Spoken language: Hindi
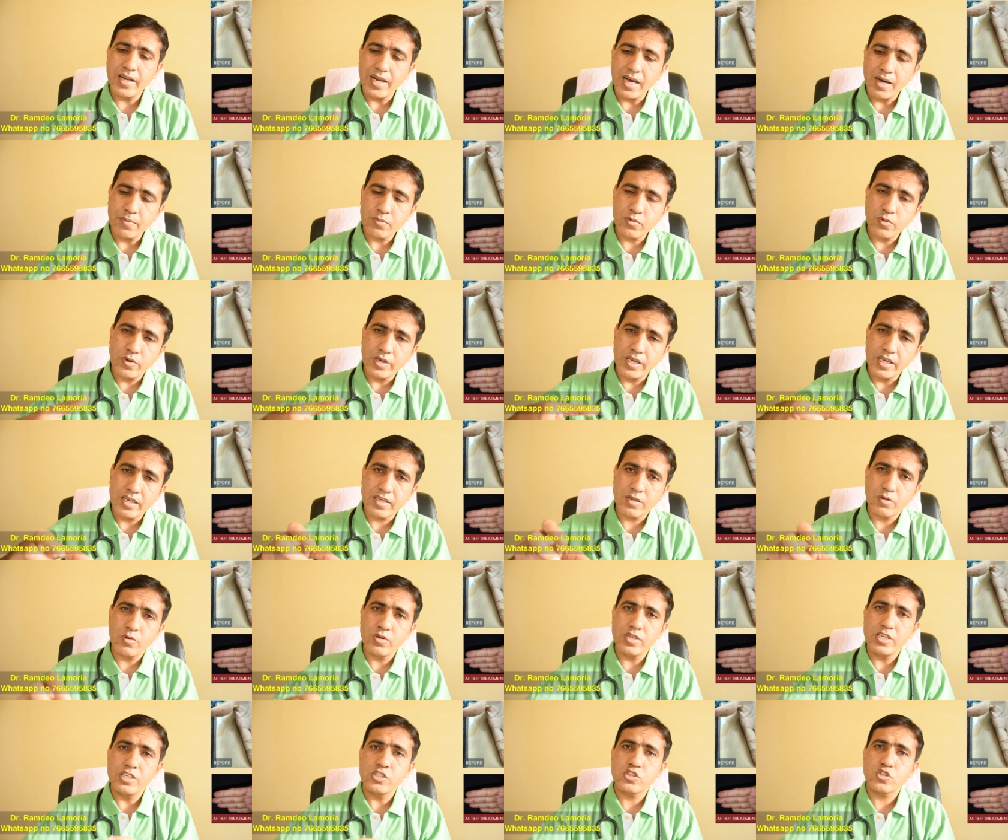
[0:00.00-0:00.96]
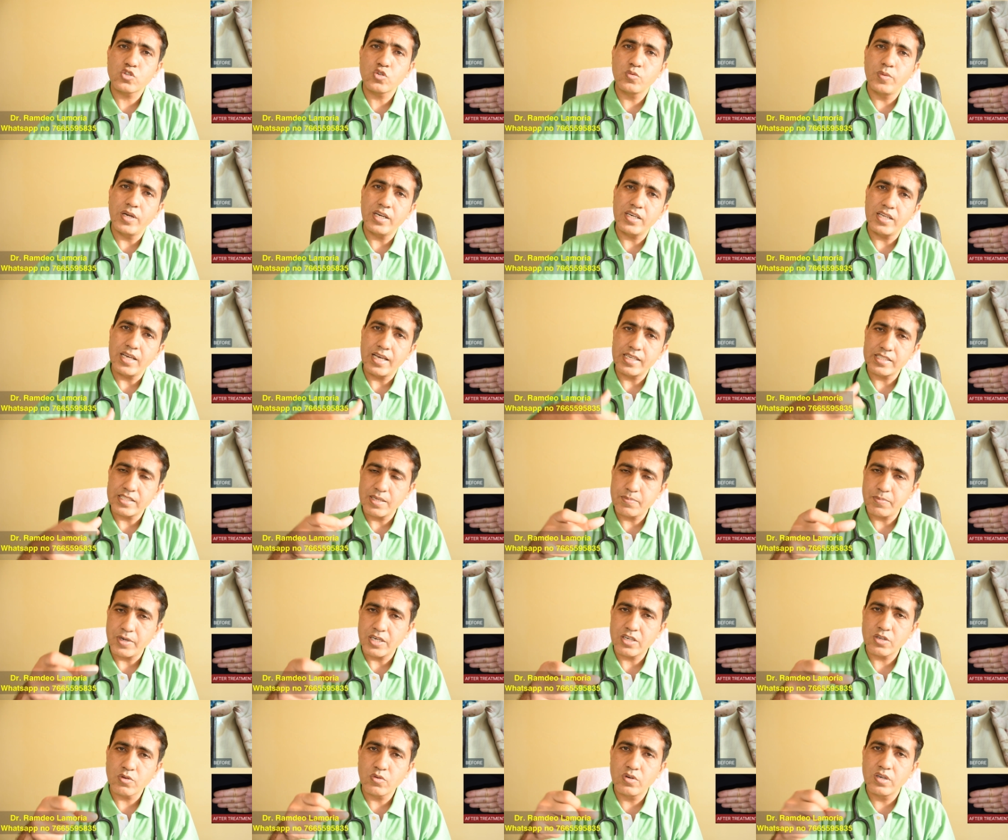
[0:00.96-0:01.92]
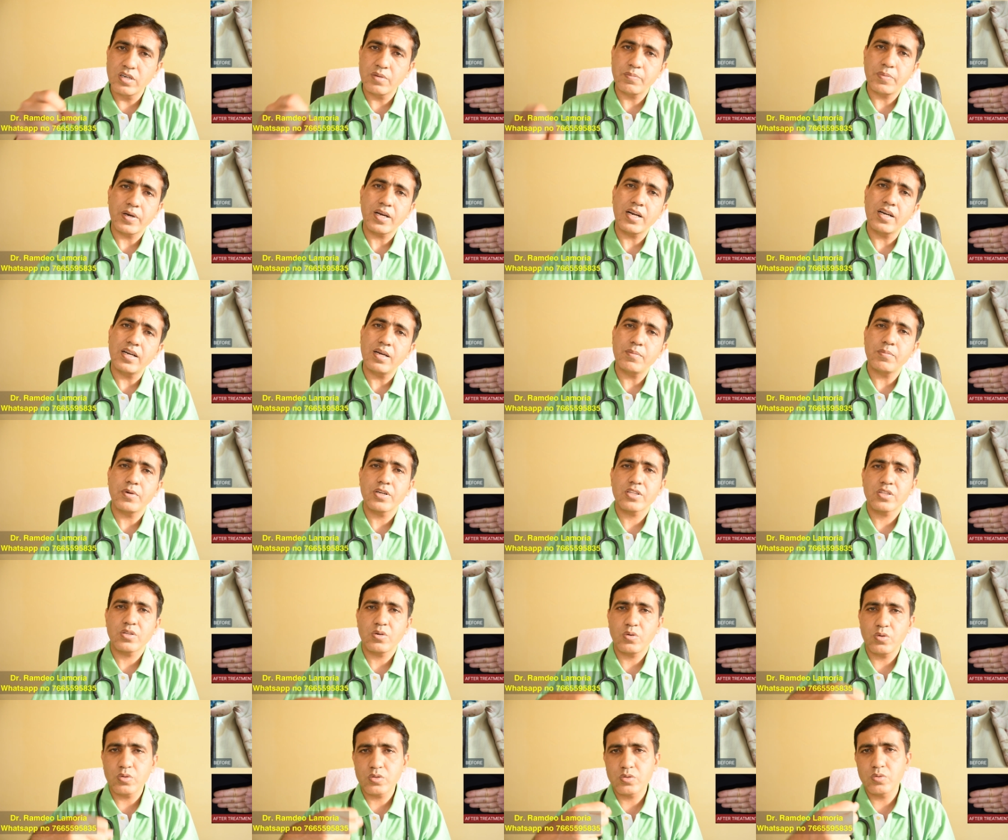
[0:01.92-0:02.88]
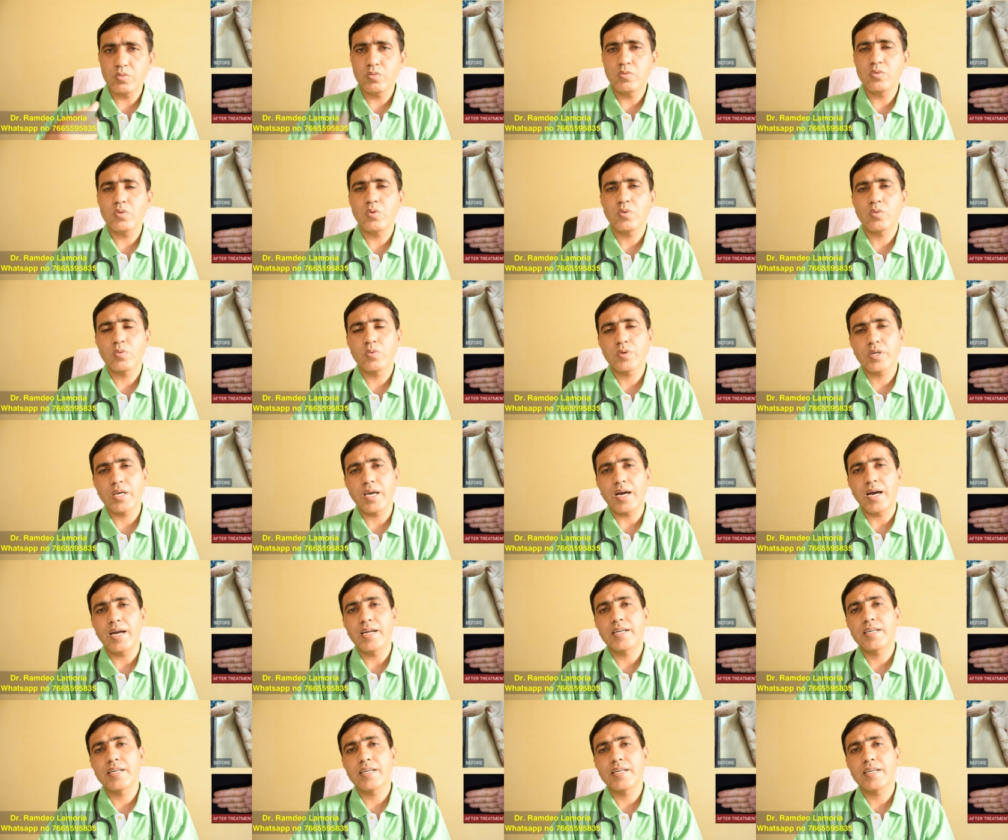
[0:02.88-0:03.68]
बार आपको एक कोई इंस्ट्रूमेंट ऐसे पर्टिकुलरली पकड़ना पड़ता हो तो उन लोगों के